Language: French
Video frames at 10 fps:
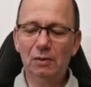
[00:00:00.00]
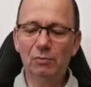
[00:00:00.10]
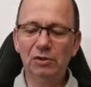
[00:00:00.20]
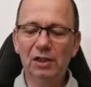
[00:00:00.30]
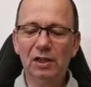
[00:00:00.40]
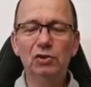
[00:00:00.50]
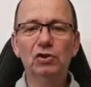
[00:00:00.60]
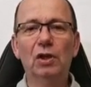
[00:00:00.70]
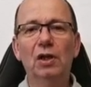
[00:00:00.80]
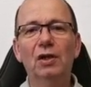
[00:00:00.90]
comment
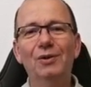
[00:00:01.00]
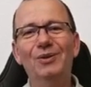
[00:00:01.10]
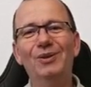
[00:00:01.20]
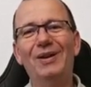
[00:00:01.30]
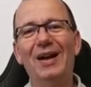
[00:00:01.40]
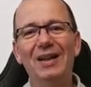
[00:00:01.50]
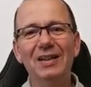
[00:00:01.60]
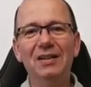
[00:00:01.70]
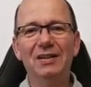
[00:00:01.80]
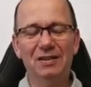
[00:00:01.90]
dirais-je, euh,
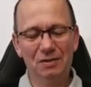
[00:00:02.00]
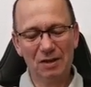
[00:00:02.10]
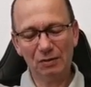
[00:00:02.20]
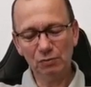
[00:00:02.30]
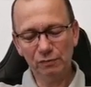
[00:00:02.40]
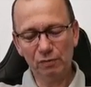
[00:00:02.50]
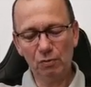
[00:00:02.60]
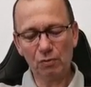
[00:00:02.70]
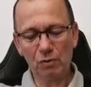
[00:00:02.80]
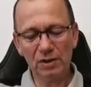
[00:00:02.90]
Allez, à
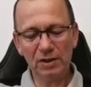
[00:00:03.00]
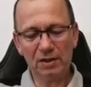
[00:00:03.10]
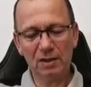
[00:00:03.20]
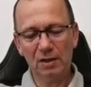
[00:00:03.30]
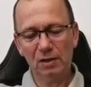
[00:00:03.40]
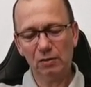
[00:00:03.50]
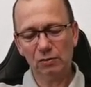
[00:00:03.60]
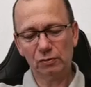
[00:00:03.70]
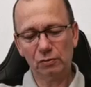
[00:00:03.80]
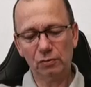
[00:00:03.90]
nouveau relire
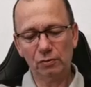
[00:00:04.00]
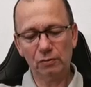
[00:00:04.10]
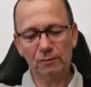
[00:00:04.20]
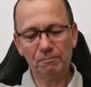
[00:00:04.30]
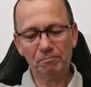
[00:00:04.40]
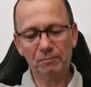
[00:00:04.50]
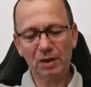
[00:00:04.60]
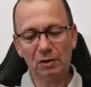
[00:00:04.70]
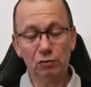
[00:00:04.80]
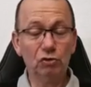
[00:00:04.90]
ce,
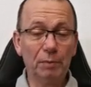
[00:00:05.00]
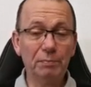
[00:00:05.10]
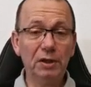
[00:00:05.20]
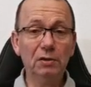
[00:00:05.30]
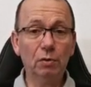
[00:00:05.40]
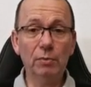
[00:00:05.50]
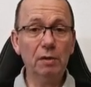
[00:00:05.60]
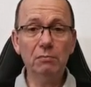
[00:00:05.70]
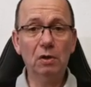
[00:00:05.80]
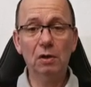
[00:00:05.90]
chapitre
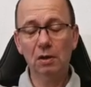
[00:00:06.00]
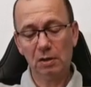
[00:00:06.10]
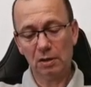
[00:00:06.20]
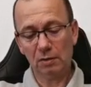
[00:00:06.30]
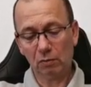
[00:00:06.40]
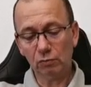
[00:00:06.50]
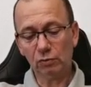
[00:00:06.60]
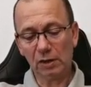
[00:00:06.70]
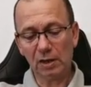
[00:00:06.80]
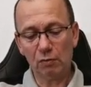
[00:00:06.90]
même, euh, en
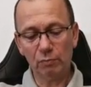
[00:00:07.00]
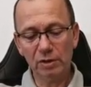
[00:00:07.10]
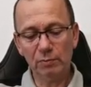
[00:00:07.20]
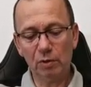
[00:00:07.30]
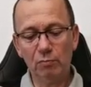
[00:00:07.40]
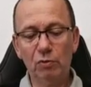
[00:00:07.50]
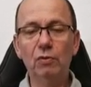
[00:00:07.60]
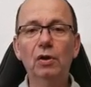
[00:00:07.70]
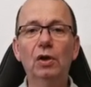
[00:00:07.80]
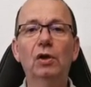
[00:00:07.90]
tout cas au
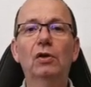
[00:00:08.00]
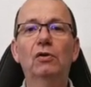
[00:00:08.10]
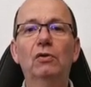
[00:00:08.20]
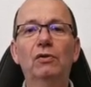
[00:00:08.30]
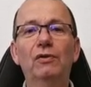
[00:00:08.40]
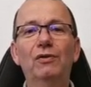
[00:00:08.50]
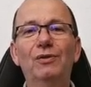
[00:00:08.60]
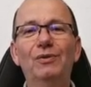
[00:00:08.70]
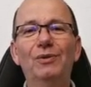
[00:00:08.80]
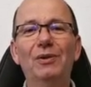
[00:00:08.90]
minimum
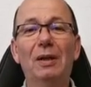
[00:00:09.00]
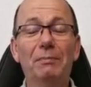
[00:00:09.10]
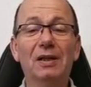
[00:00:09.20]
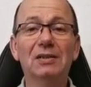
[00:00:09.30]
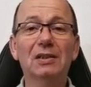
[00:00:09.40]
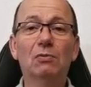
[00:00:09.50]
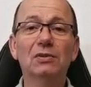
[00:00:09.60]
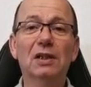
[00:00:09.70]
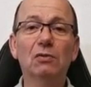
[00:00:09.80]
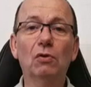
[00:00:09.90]
la partie
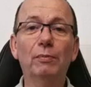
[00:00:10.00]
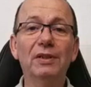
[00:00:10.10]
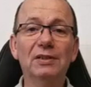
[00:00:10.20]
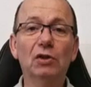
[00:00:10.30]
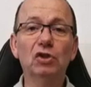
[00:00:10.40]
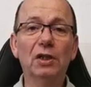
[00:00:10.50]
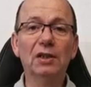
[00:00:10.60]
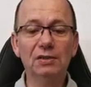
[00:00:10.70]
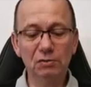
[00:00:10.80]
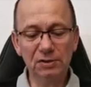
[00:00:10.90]
concernant le message à
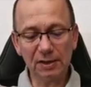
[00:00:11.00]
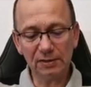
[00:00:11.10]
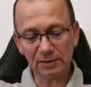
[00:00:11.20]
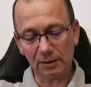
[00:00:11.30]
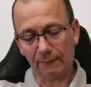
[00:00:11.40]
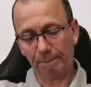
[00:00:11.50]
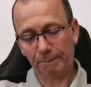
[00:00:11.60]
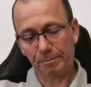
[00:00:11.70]
l'église de Thyatire.